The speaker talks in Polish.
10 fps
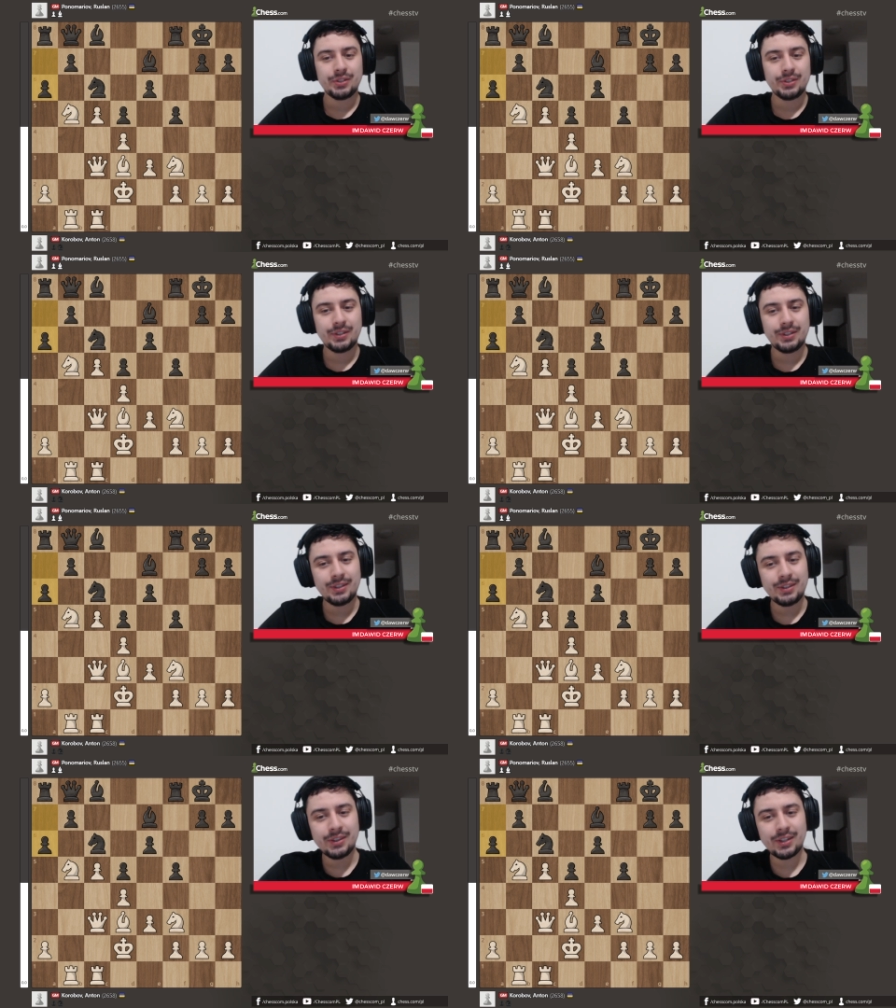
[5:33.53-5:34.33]

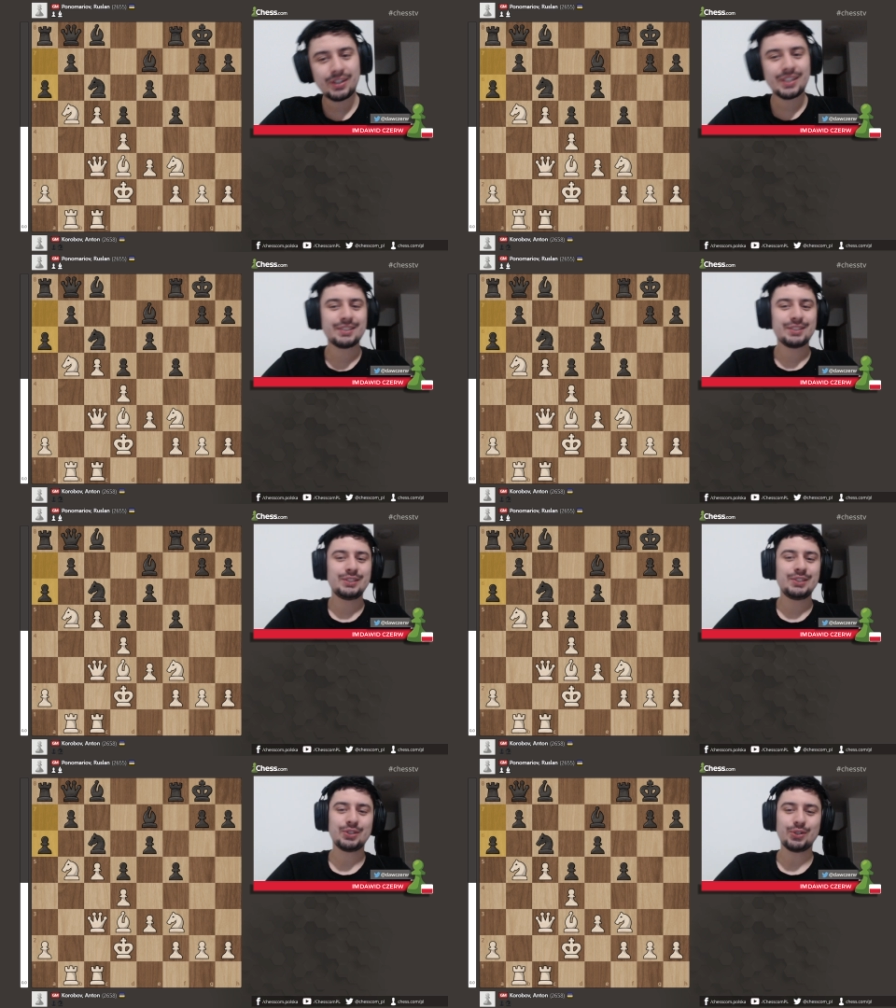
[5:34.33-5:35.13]
No ale ten
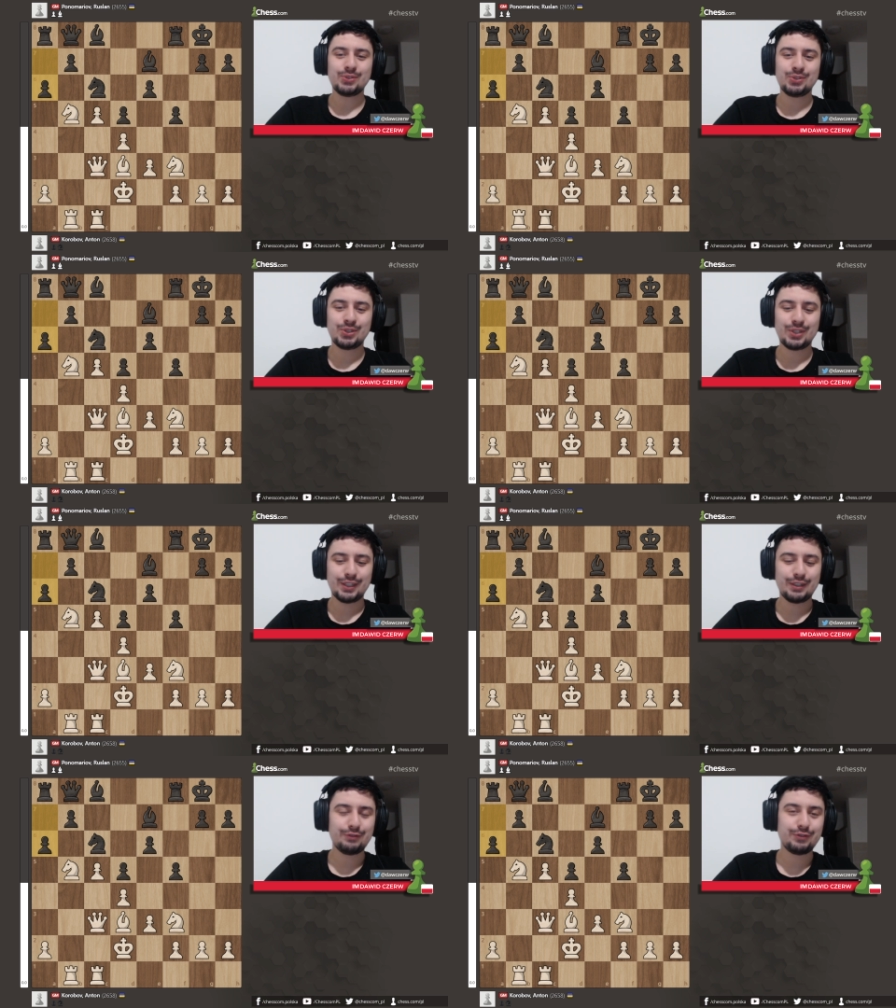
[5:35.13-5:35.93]

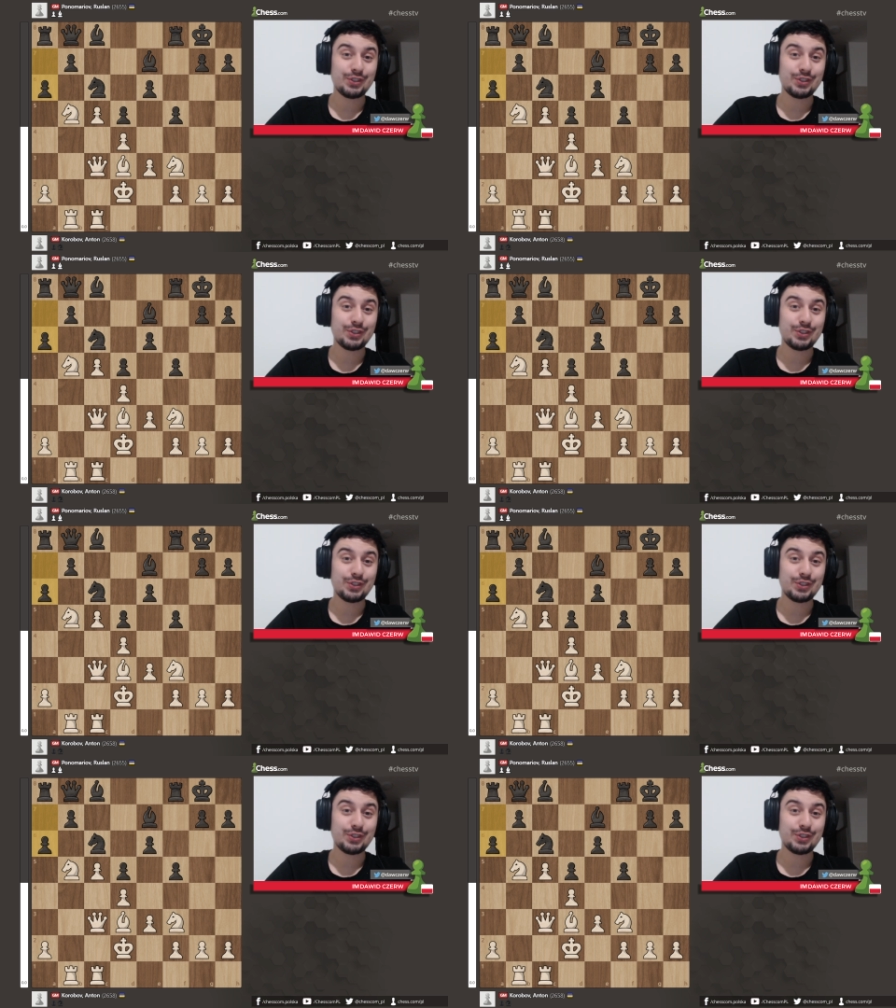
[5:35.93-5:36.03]
skoczek w